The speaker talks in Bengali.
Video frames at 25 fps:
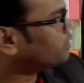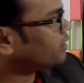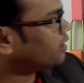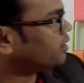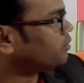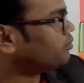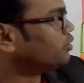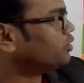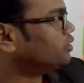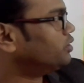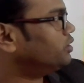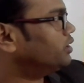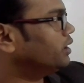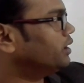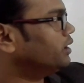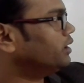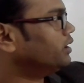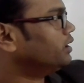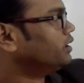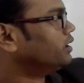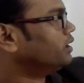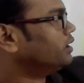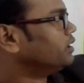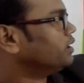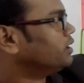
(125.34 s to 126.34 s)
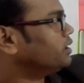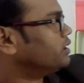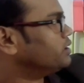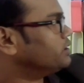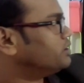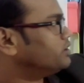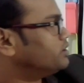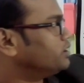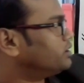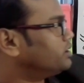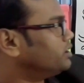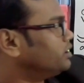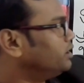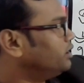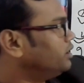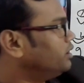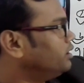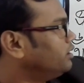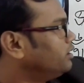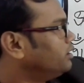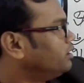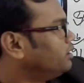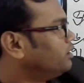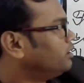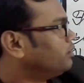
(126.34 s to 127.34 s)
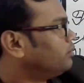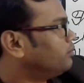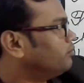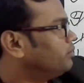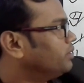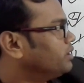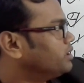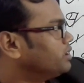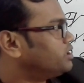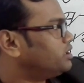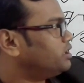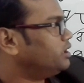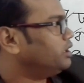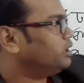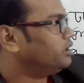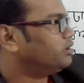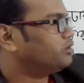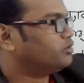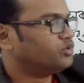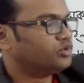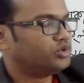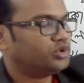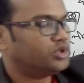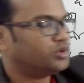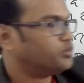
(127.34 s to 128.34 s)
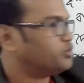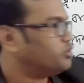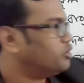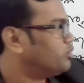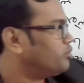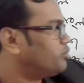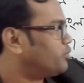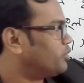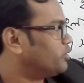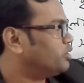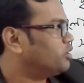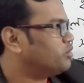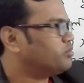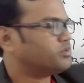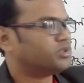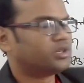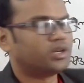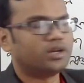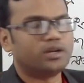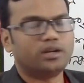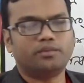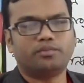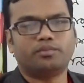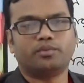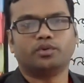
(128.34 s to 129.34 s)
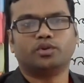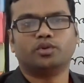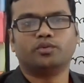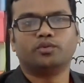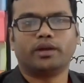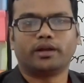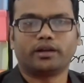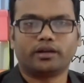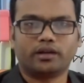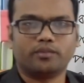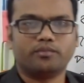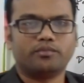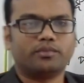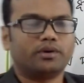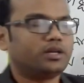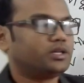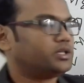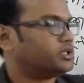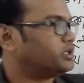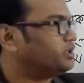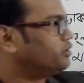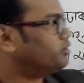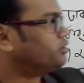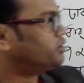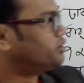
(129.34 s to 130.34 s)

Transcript: তার মধ্যে যেটি বেশি গুরুত্বপূর্ণ প্রথম সারির প্রথম এক নম্বরই সেটি